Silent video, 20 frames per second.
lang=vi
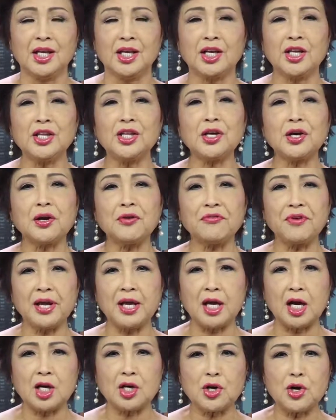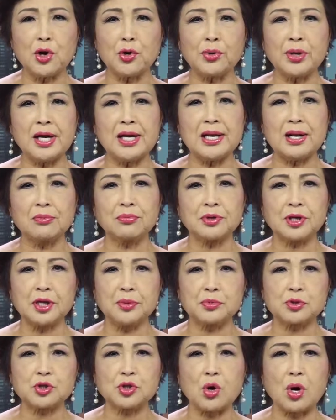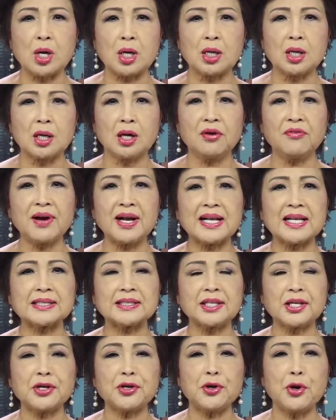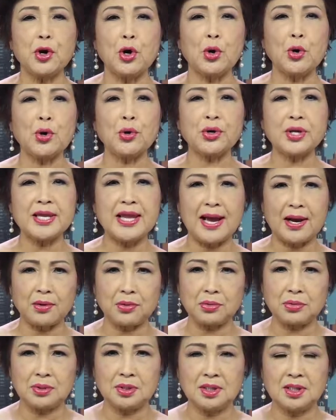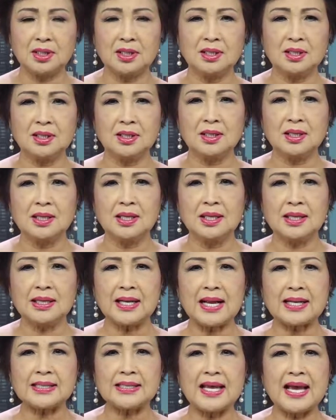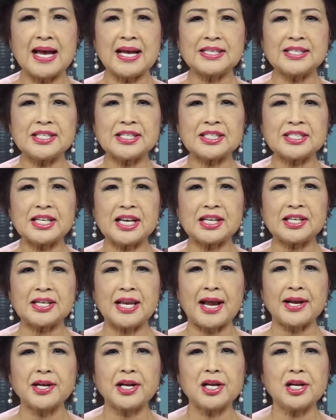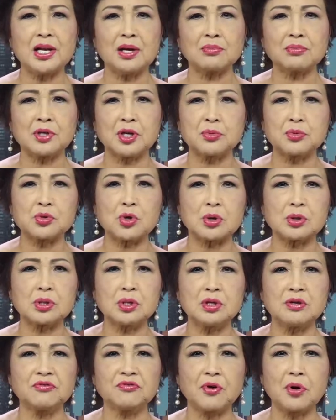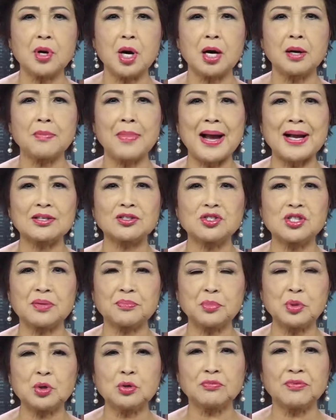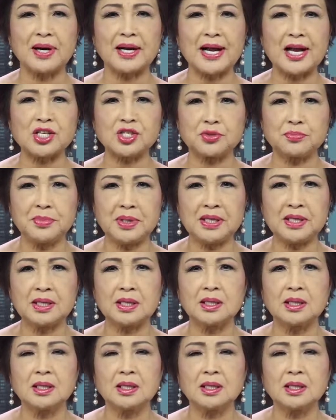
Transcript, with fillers: Kính thưa quý vị, Ấn Độ nới lỏng kiểm soát đối với các tín đồ Hồi giáo. Các nhà chức trách đã nới lỏng kiểm soát đường phố ở bang Jammu và Kashmir,